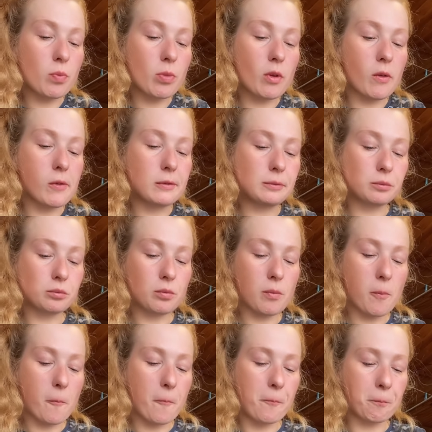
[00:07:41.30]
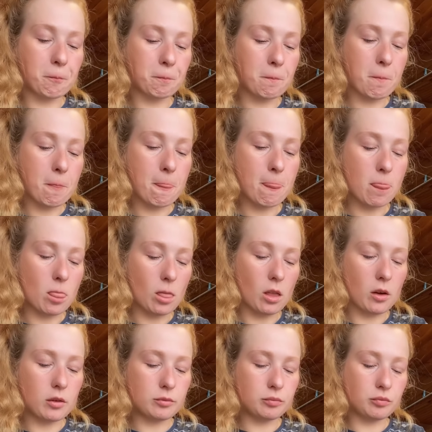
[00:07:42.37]
Все, соскучиться надо.
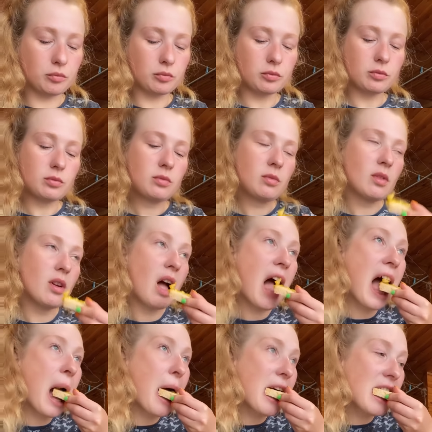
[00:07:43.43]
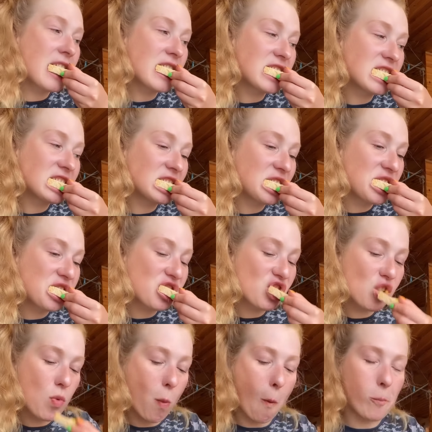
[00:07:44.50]
Хотя вот икру, которую
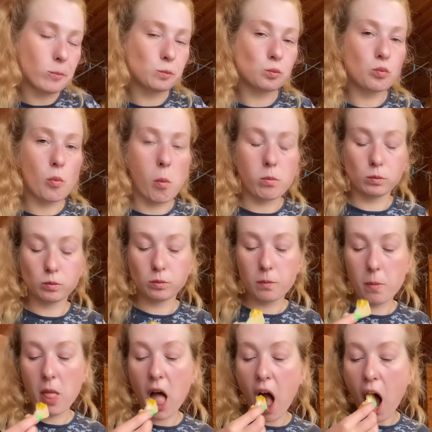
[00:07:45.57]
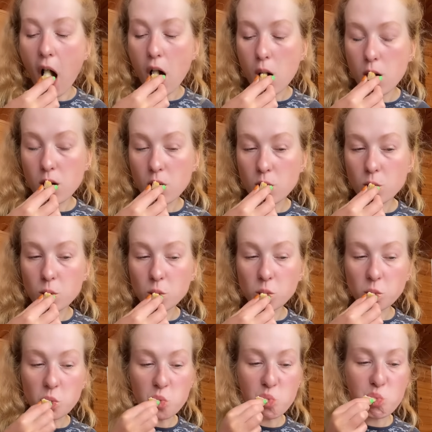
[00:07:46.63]
с Приморского края тебе привозили,
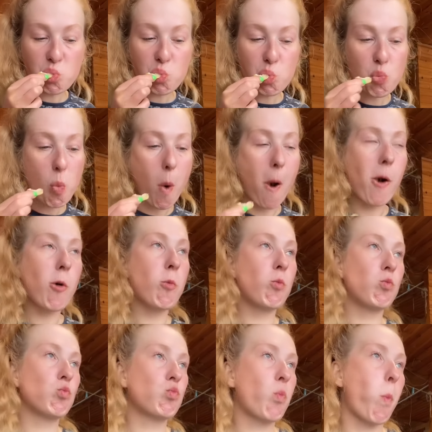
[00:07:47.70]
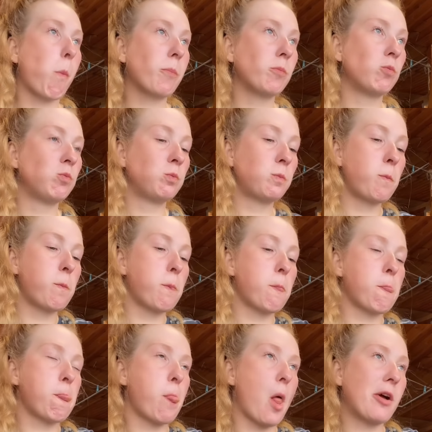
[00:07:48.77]
она Мест... была обалденная. С Магадана. С
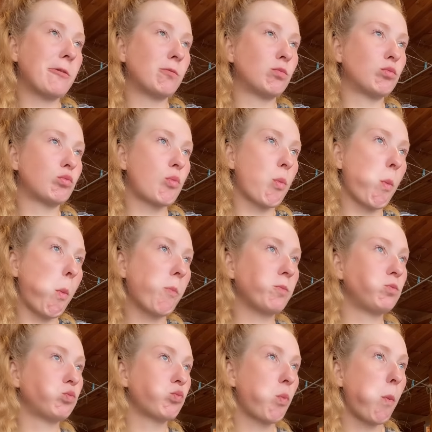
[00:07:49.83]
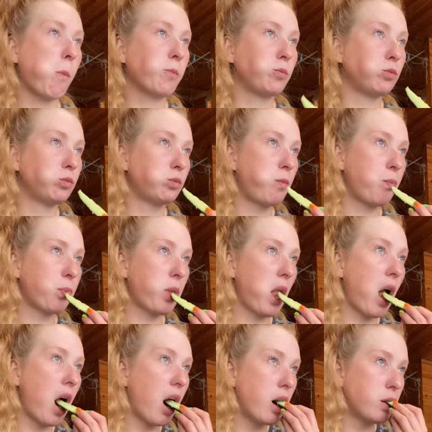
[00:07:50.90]
Магадана. Еще есть несколько контейнеров
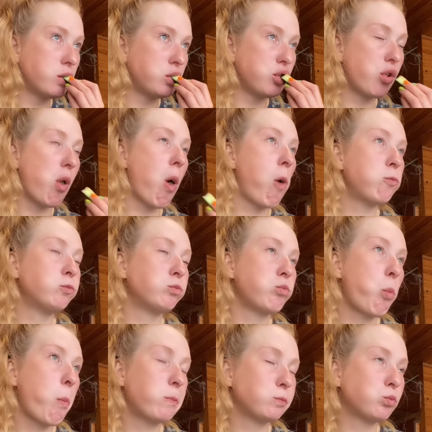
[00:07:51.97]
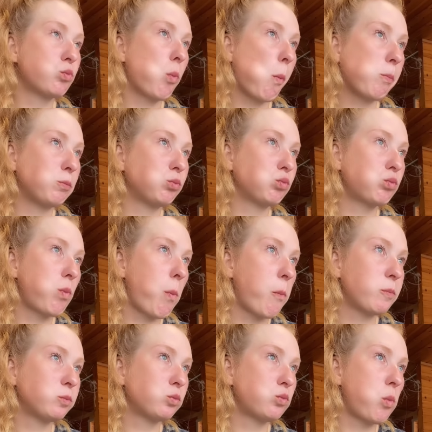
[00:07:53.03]
маленьких. Три, что ли, или Мне два. Мне прямо
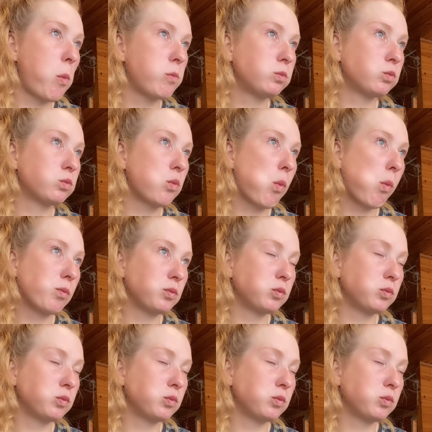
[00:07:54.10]
очень понравилось.